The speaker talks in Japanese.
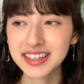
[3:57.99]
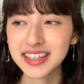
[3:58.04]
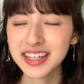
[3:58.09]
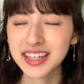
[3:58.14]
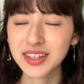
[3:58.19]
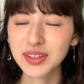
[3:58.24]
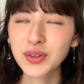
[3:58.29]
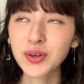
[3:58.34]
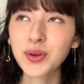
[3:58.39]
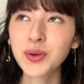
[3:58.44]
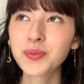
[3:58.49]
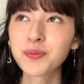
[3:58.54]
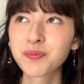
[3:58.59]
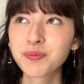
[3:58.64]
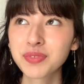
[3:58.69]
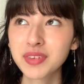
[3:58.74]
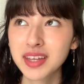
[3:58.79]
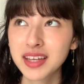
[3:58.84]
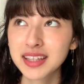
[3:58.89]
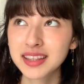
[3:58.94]
だけど
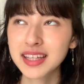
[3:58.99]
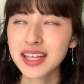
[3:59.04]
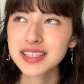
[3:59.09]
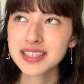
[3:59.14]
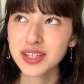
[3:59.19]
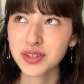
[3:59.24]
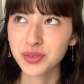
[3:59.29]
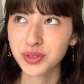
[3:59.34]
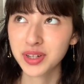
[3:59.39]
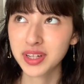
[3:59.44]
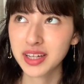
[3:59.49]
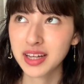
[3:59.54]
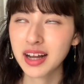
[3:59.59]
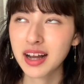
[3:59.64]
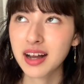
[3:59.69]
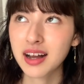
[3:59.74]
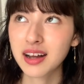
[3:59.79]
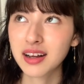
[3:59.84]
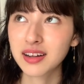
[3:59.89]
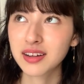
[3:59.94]
なぜこれ
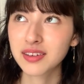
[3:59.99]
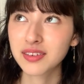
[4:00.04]
が